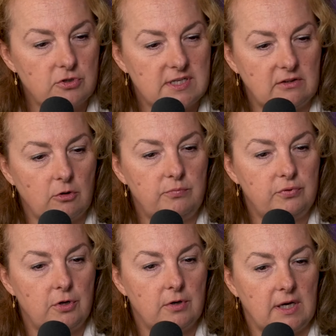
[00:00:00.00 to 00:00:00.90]
de cette
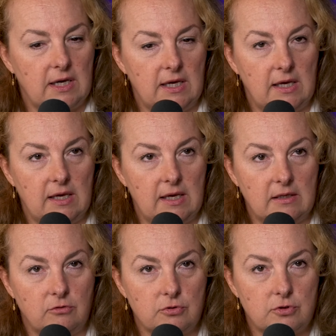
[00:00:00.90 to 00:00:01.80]
ampleur
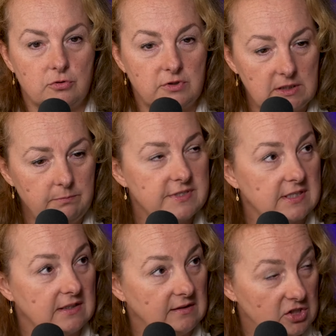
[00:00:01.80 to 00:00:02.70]
et, de ce type,
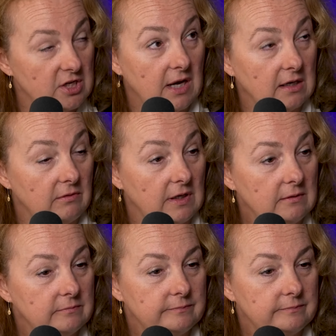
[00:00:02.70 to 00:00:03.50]
ça n'était jamais arrivé.